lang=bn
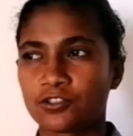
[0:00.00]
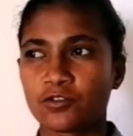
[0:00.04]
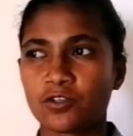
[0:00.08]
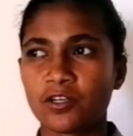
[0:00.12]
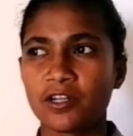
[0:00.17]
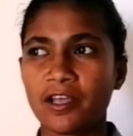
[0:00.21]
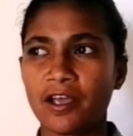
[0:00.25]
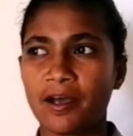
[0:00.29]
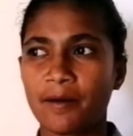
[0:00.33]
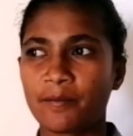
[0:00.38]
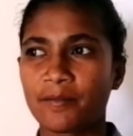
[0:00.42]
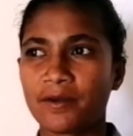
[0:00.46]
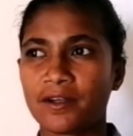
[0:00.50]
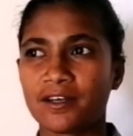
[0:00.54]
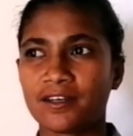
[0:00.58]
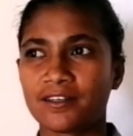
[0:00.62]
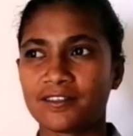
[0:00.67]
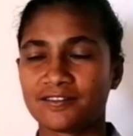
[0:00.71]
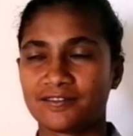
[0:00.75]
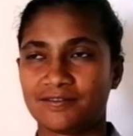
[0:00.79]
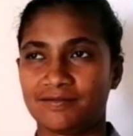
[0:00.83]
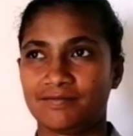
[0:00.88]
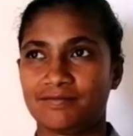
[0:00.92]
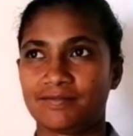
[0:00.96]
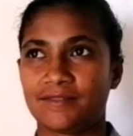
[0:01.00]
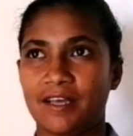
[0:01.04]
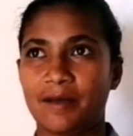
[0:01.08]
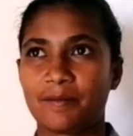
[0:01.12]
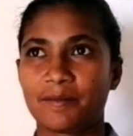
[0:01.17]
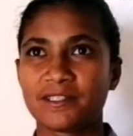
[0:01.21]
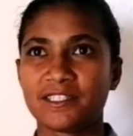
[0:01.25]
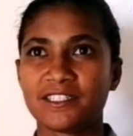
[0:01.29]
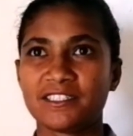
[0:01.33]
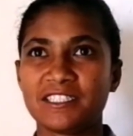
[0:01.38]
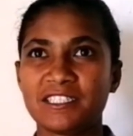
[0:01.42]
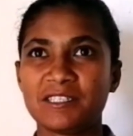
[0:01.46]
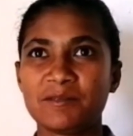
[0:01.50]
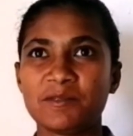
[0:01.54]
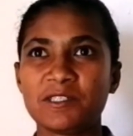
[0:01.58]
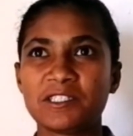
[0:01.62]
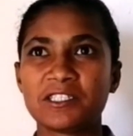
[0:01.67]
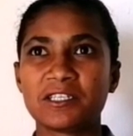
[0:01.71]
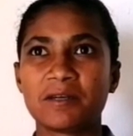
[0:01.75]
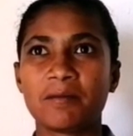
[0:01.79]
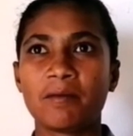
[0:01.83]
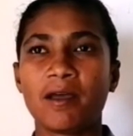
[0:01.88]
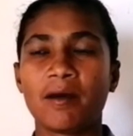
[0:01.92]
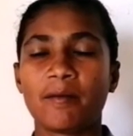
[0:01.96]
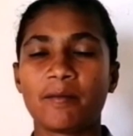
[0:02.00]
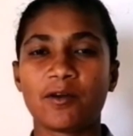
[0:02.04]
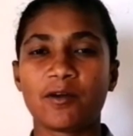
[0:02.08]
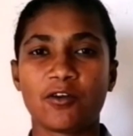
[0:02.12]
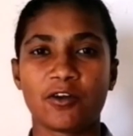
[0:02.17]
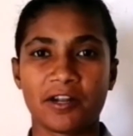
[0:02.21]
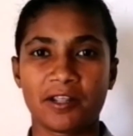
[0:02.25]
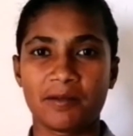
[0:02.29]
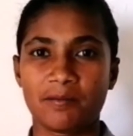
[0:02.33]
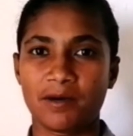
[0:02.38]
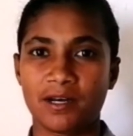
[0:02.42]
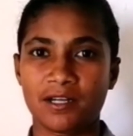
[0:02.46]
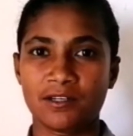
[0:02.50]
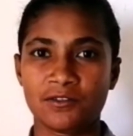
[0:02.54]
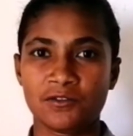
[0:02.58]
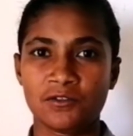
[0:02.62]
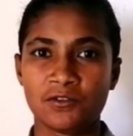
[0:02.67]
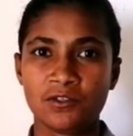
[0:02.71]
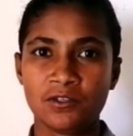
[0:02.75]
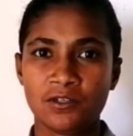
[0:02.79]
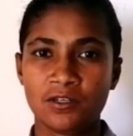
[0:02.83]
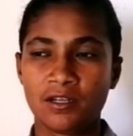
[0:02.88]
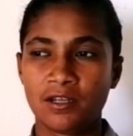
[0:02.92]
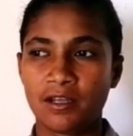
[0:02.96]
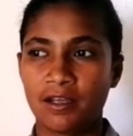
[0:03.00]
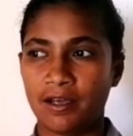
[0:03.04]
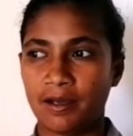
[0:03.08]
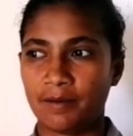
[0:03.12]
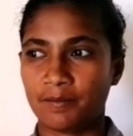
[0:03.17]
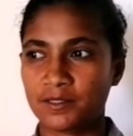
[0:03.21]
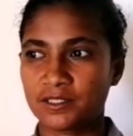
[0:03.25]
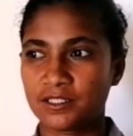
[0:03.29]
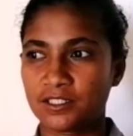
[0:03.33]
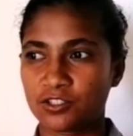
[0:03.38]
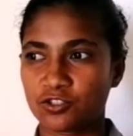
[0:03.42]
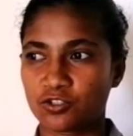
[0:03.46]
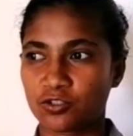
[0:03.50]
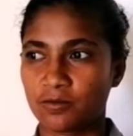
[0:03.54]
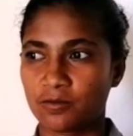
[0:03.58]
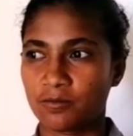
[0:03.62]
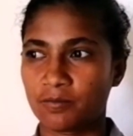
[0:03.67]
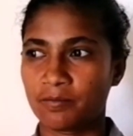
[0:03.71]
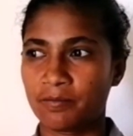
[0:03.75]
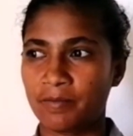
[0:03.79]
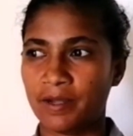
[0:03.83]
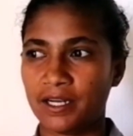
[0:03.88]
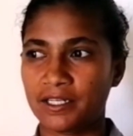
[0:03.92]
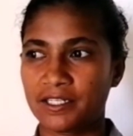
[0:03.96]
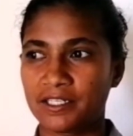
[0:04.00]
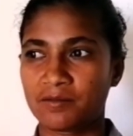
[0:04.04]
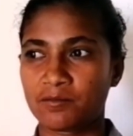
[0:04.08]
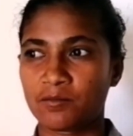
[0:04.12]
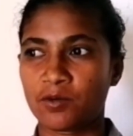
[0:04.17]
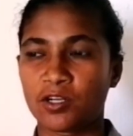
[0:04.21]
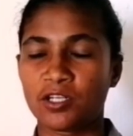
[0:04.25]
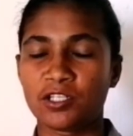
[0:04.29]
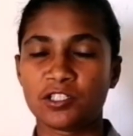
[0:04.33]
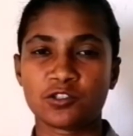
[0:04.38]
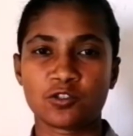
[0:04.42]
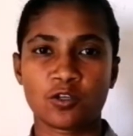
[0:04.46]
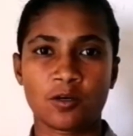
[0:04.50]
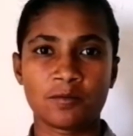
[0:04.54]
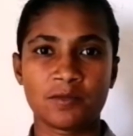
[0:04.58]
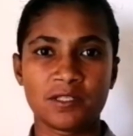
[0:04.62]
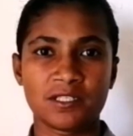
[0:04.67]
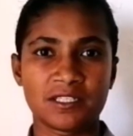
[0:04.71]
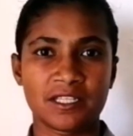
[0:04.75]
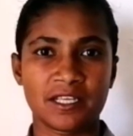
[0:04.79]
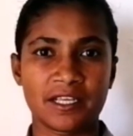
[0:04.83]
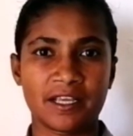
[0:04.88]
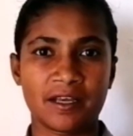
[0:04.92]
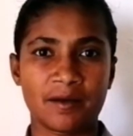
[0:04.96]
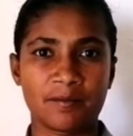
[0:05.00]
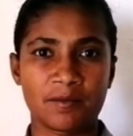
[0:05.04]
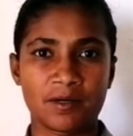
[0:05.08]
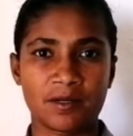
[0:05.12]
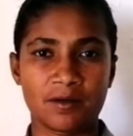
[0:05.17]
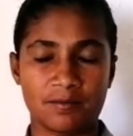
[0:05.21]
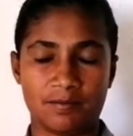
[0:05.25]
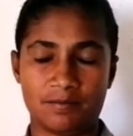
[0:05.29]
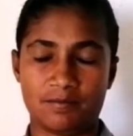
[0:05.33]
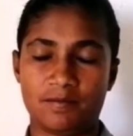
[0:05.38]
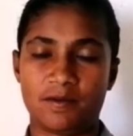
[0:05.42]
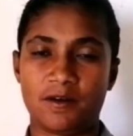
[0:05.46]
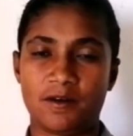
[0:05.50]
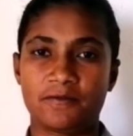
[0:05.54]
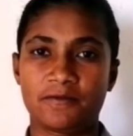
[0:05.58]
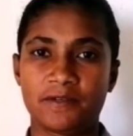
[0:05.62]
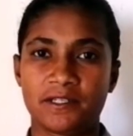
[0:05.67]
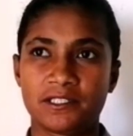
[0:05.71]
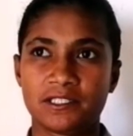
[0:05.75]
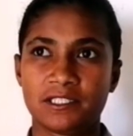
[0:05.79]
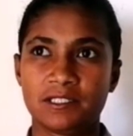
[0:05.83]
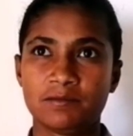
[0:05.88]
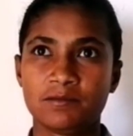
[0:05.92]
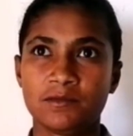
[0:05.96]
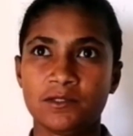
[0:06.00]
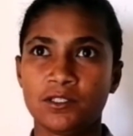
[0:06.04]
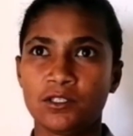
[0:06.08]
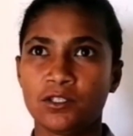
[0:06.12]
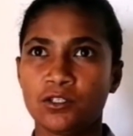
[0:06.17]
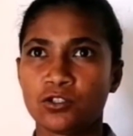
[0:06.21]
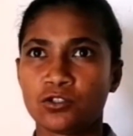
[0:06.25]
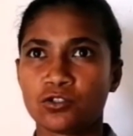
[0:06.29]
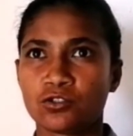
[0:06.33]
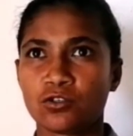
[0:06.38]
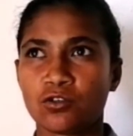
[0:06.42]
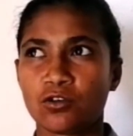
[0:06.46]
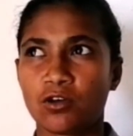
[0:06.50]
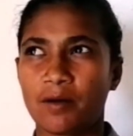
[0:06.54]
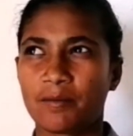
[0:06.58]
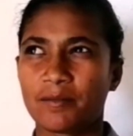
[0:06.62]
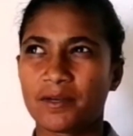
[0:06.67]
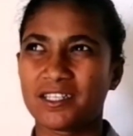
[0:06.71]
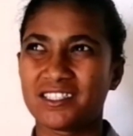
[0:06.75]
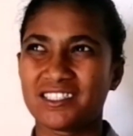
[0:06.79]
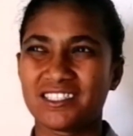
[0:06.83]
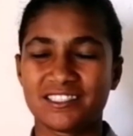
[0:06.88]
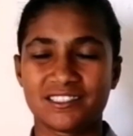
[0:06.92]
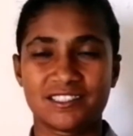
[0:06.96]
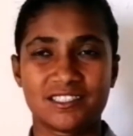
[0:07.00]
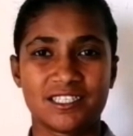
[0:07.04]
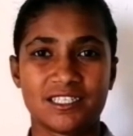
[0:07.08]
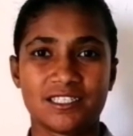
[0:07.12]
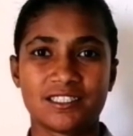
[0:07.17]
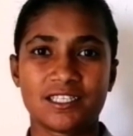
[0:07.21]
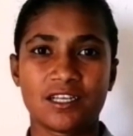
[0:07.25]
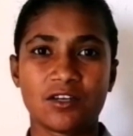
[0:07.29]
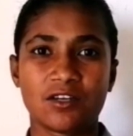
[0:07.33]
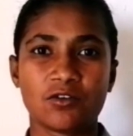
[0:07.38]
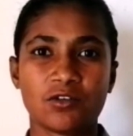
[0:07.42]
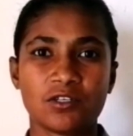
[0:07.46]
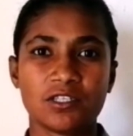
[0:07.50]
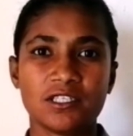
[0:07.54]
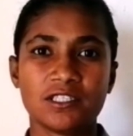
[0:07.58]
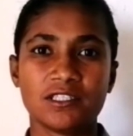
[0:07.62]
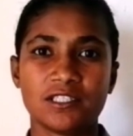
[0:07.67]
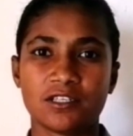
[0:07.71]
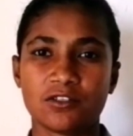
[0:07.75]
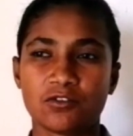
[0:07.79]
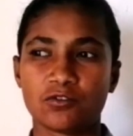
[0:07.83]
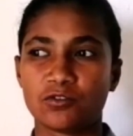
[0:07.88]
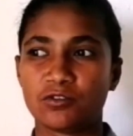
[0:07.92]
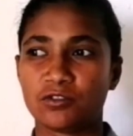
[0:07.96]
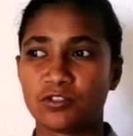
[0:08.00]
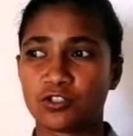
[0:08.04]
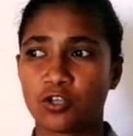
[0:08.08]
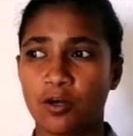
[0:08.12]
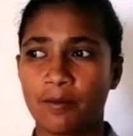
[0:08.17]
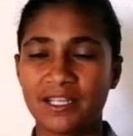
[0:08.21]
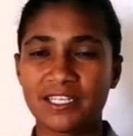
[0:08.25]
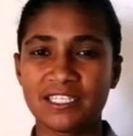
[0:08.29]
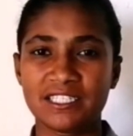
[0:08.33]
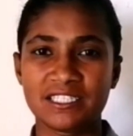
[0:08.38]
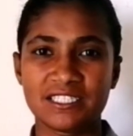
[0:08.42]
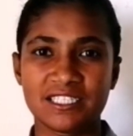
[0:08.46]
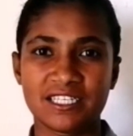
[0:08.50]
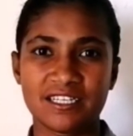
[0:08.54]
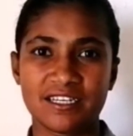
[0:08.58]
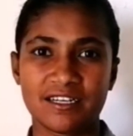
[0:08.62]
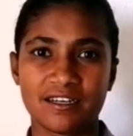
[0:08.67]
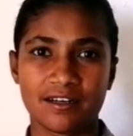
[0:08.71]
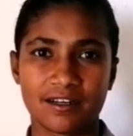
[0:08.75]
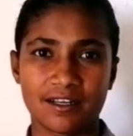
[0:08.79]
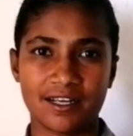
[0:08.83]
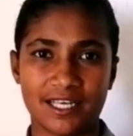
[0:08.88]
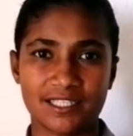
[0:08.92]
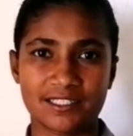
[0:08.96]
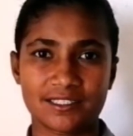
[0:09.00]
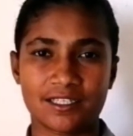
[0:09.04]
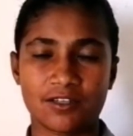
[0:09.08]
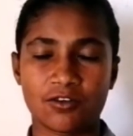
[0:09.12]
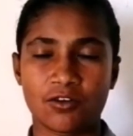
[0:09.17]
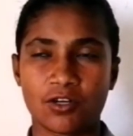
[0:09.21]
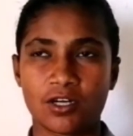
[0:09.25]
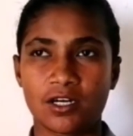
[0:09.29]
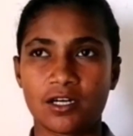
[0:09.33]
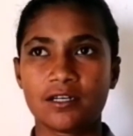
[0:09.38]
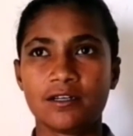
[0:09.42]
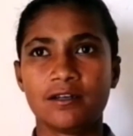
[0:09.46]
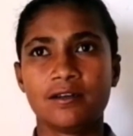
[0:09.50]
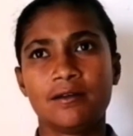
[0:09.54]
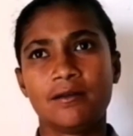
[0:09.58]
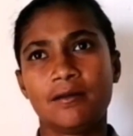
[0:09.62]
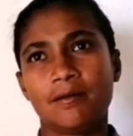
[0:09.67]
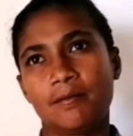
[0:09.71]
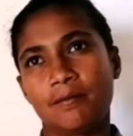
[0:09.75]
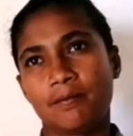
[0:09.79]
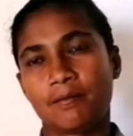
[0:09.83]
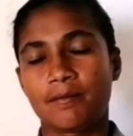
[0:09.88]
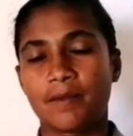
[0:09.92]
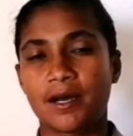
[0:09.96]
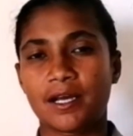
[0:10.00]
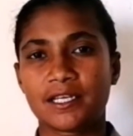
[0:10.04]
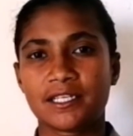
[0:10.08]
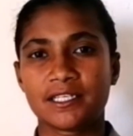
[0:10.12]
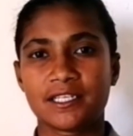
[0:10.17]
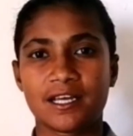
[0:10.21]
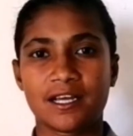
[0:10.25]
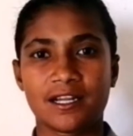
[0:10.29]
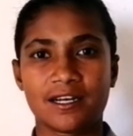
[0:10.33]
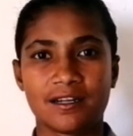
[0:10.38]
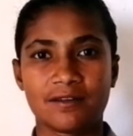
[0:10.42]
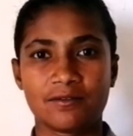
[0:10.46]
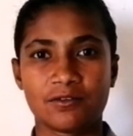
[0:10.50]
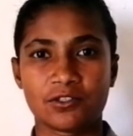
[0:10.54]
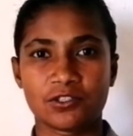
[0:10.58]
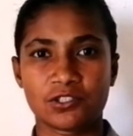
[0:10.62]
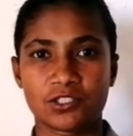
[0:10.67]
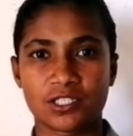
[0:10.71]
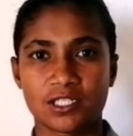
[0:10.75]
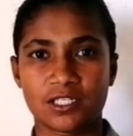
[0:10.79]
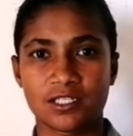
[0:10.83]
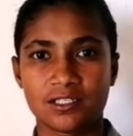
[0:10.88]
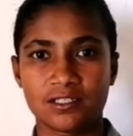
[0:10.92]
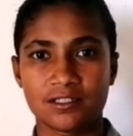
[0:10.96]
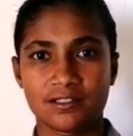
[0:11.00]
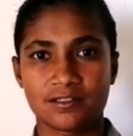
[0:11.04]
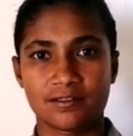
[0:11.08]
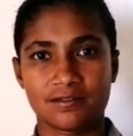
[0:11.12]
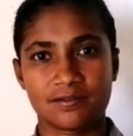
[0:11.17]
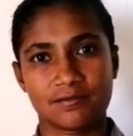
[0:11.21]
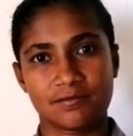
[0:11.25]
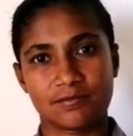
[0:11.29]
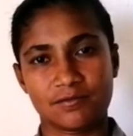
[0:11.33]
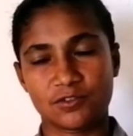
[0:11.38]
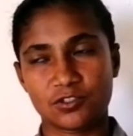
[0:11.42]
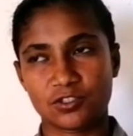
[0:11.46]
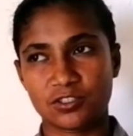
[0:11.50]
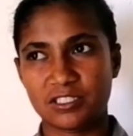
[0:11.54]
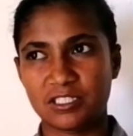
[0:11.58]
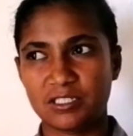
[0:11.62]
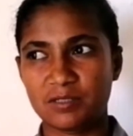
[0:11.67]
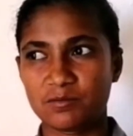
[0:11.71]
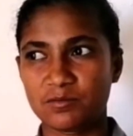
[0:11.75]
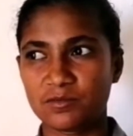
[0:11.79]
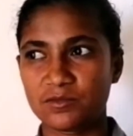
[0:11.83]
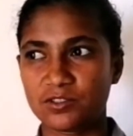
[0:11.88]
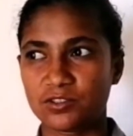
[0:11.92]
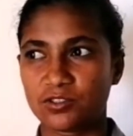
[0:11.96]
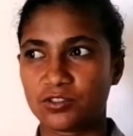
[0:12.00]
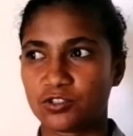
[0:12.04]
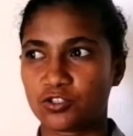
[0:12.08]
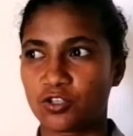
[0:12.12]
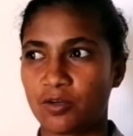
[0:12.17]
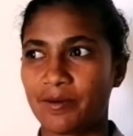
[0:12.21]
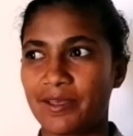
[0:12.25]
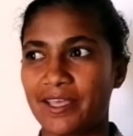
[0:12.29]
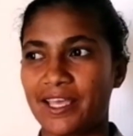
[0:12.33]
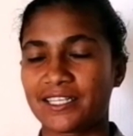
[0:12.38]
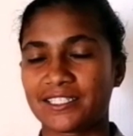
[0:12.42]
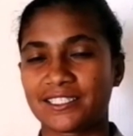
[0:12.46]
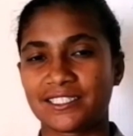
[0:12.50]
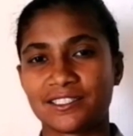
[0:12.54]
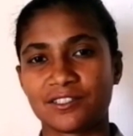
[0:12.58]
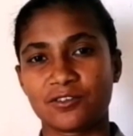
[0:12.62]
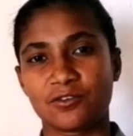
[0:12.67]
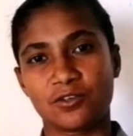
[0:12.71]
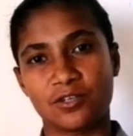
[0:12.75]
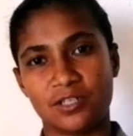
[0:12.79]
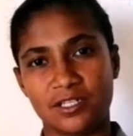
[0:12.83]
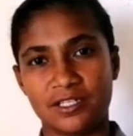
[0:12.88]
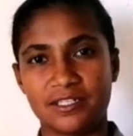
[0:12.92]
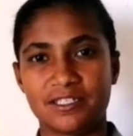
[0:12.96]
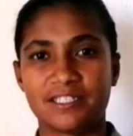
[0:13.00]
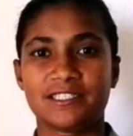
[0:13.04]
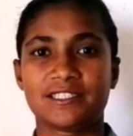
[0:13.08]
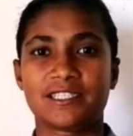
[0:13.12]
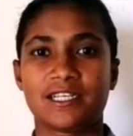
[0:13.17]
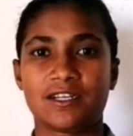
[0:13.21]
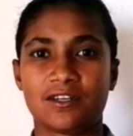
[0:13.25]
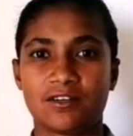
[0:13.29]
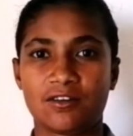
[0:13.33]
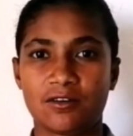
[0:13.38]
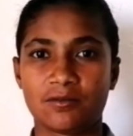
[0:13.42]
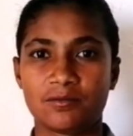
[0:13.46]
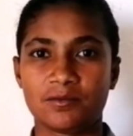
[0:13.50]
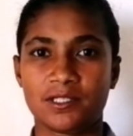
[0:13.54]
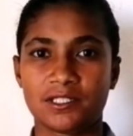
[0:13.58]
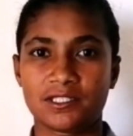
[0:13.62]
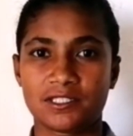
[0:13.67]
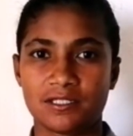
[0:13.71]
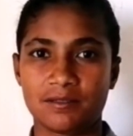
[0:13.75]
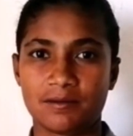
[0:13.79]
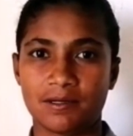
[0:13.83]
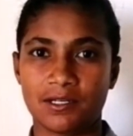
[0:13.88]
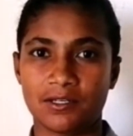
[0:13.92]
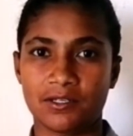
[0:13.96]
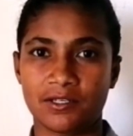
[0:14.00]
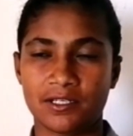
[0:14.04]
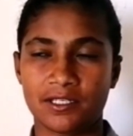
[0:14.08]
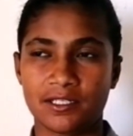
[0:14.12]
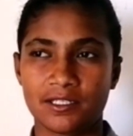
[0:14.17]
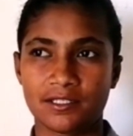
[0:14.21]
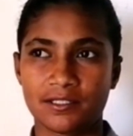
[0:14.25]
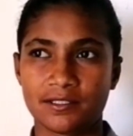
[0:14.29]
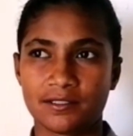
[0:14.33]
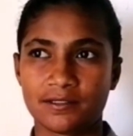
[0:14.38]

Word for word: আসলে আমরা আমাদের টিম হিসেবে আমরা অনেক ভালো আমাদের ব্যাটিং বলিং সব দিক থেকে আমরা পারফেক্ট টিম সো আমরা চেষ্টা করি যেন সবাই নিজের কাজটা করার বাকিটা আল্লাহ ভরসা টিম সবাই একসাথে করলে রেজাল্ট অবভিয়াসলি ভালো